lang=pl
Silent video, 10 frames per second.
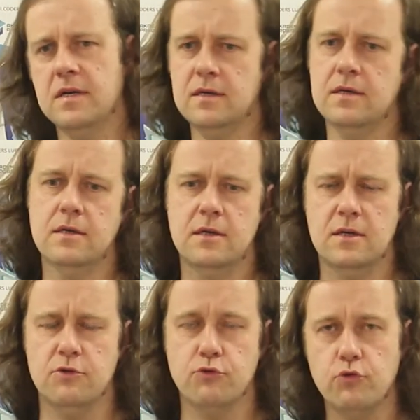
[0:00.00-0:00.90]
na
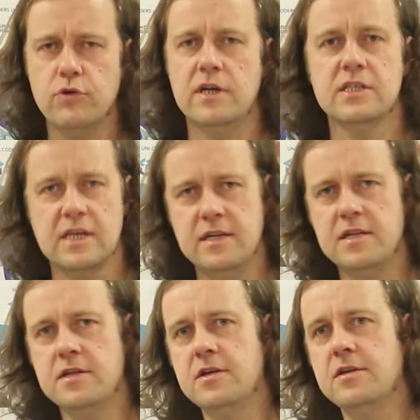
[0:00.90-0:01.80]
drugiej
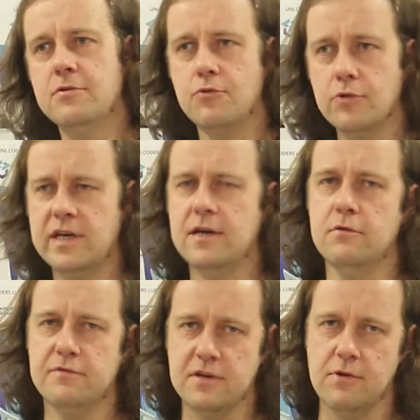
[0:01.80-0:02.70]
części
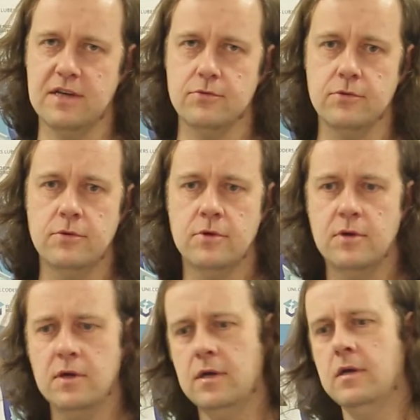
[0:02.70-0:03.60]
drugiego wykładu
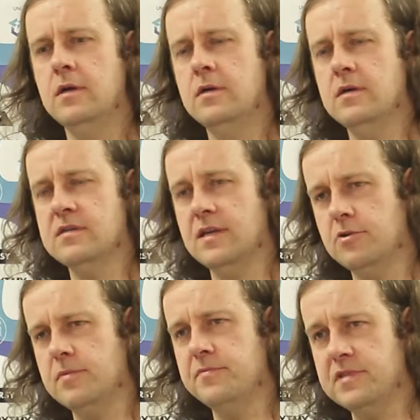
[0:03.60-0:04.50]
z
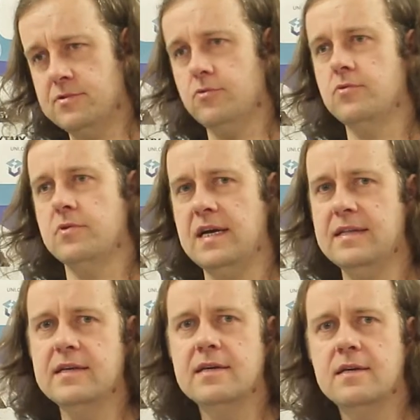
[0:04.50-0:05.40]
algorytmów i struktur
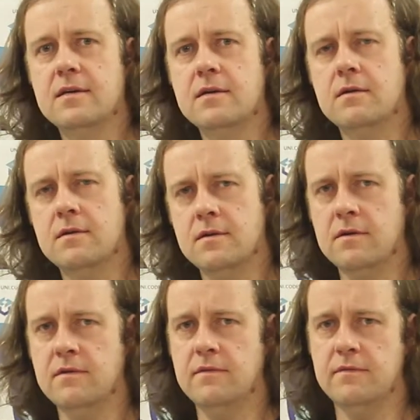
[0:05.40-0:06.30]
danych
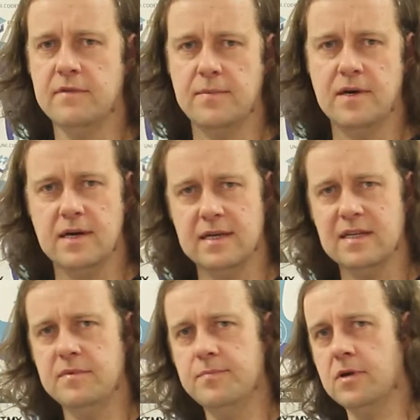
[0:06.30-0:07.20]
w ramach
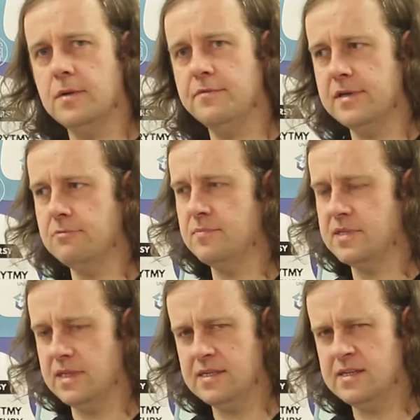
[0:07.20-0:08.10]
Akademii Programowania
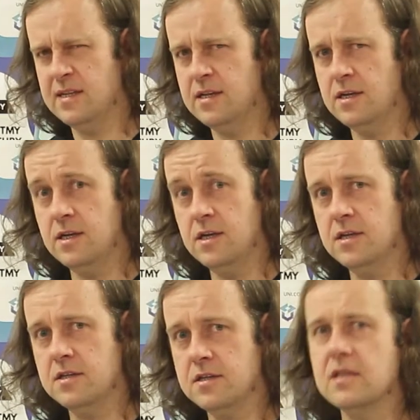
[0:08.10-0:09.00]
UMCS.
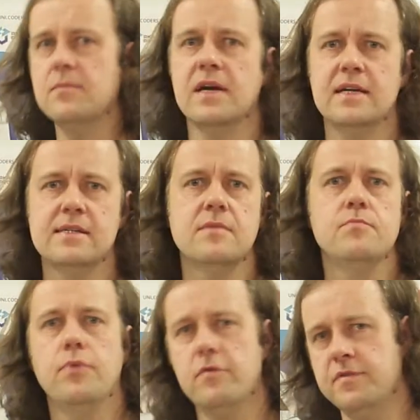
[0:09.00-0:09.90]
Tym razem
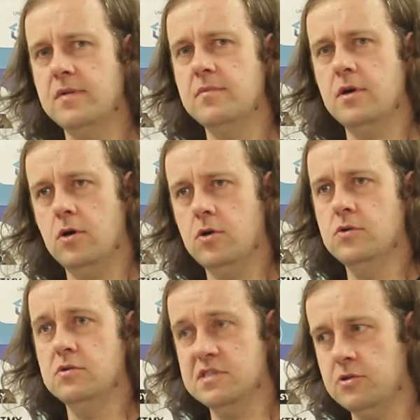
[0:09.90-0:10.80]
powiemy o
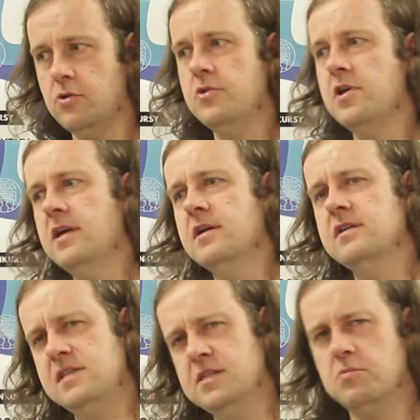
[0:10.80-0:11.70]
stosie
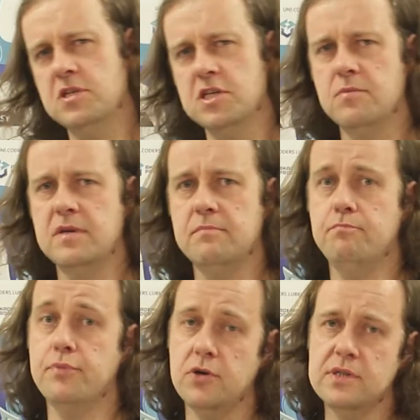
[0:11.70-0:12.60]
i zobaczymy
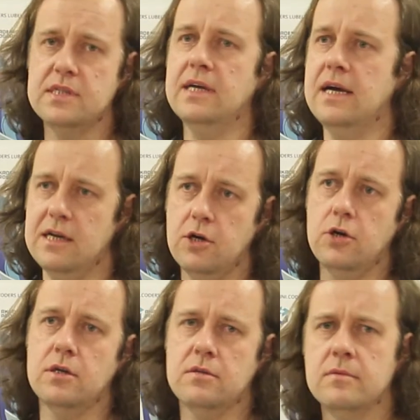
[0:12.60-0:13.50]
prosty
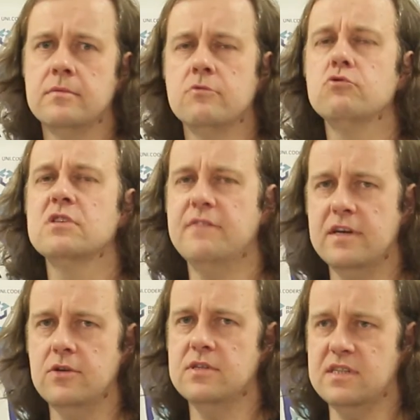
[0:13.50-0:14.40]
algorytm
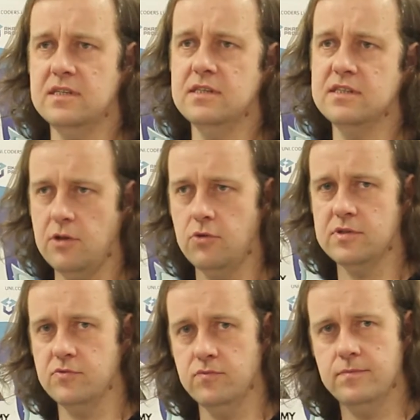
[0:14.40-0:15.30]
używający
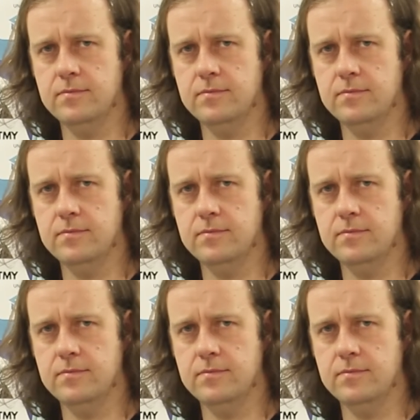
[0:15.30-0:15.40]
stosu.